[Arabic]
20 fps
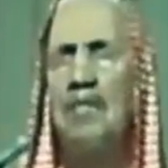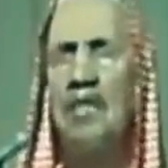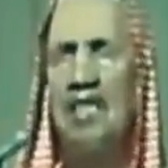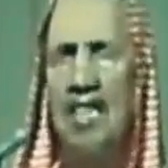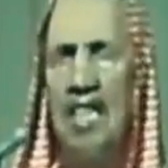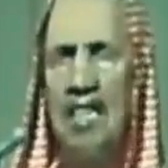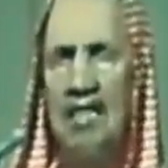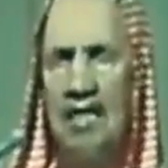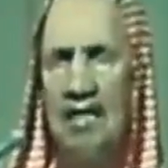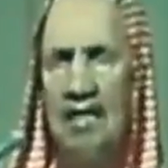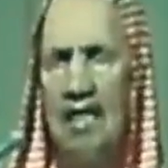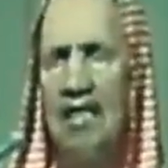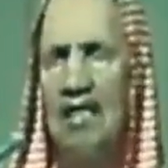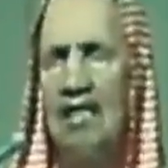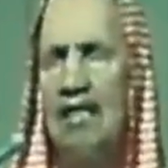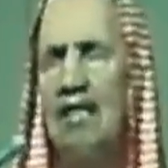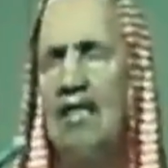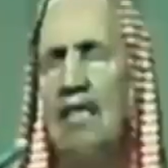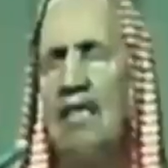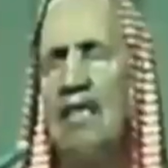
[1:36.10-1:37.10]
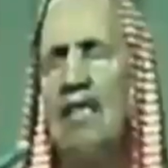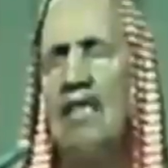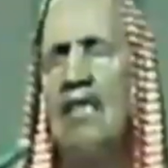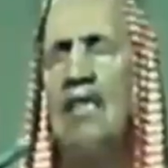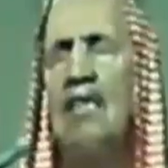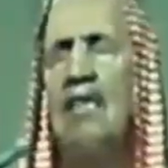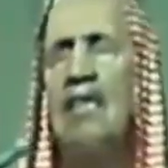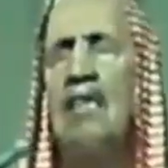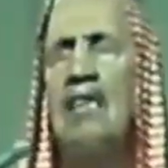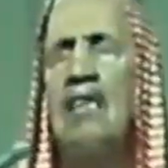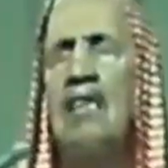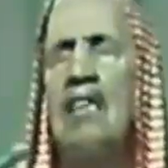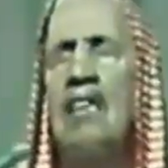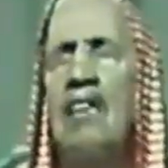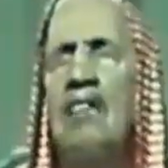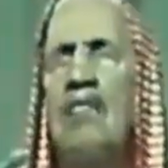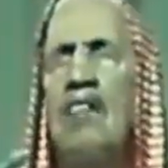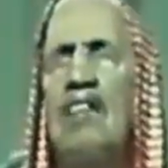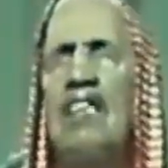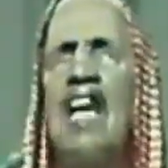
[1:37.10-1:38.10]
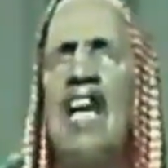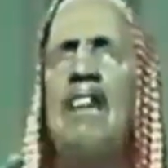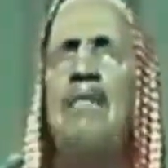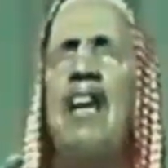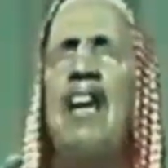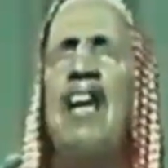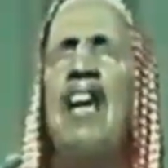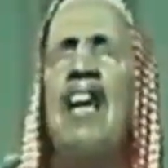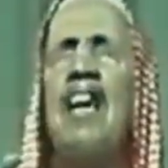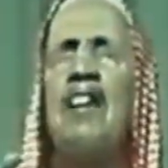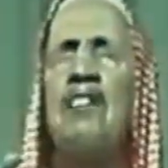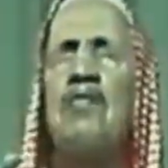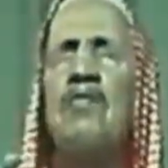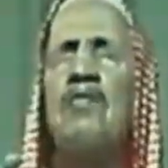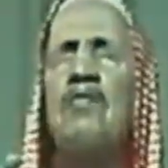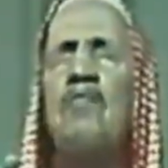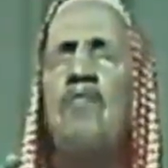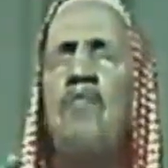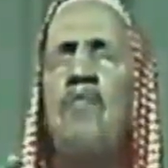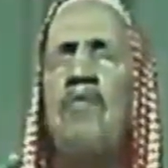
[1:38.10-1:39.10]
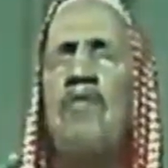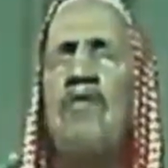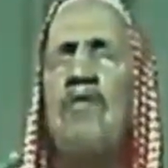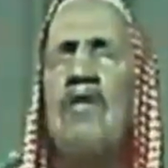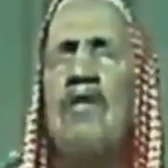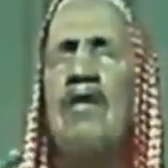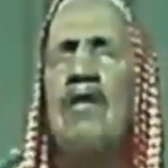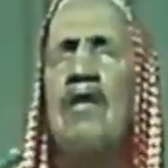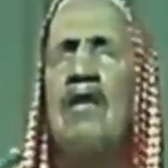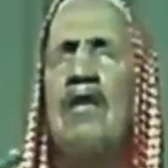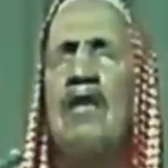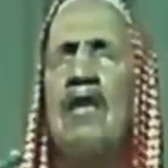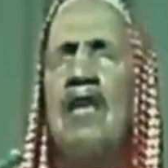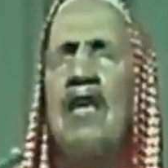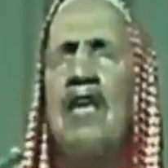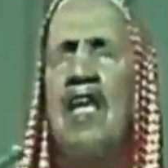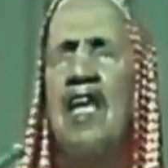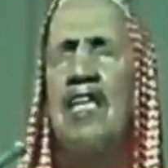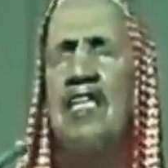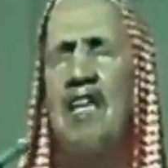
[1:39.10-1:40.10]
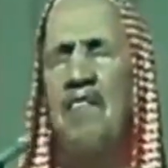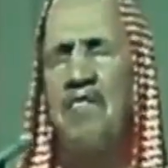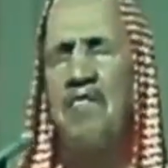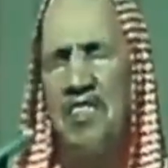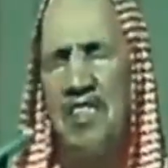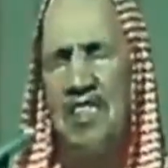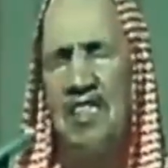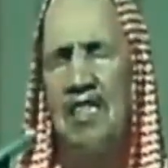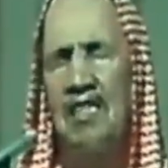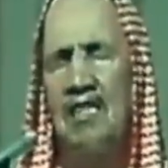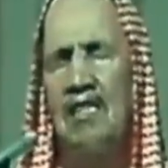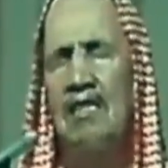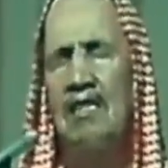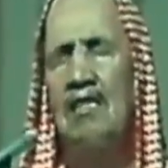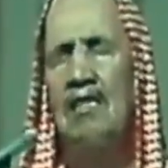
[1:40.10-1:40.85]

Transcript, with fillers: بإسناد جيد وذهب آخرون إلى التفصيل